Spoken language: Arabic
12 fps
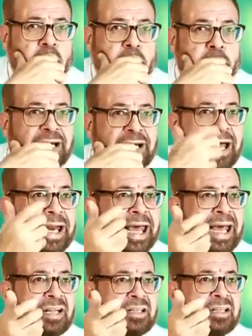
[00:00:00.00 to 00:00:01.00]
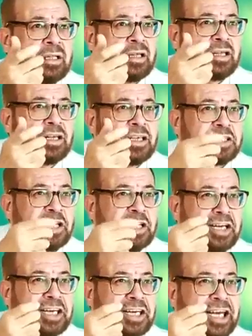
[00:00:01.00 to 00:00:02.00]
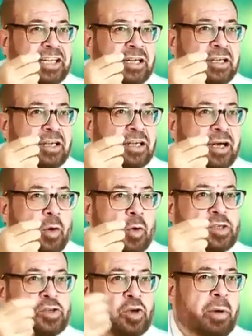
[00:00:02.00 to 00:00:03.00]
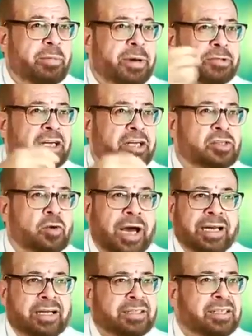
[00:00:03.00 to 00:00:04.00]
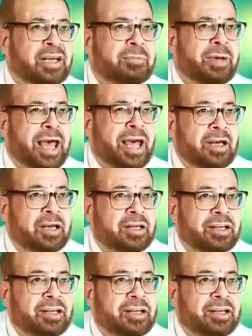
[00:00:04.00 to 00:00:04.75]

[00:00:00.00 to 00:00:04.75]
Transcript: مش الحالات الشرع كده هو الزوج ما بينامش غير الزوجه عن عند الجماع